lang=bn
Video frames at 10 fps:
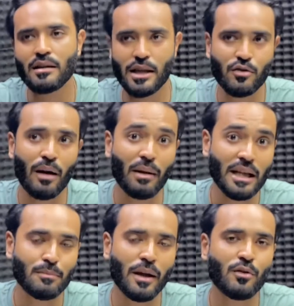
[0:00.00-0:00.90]
যেহেতু আমরা
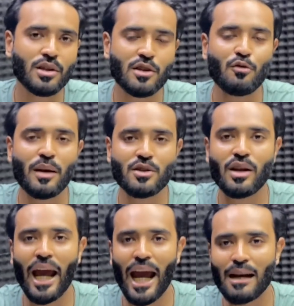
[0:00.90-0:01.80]
এক্সপেক্ট করছি যে তুমি
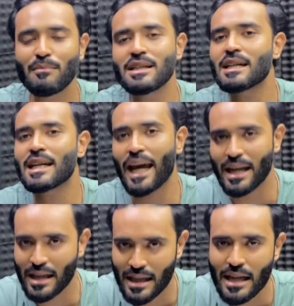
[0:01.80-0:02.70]
আসলে অ্যাডমিশনের
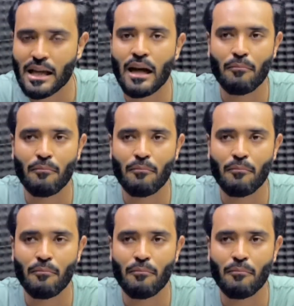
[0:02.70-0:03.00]
ক্যান্ডিডেট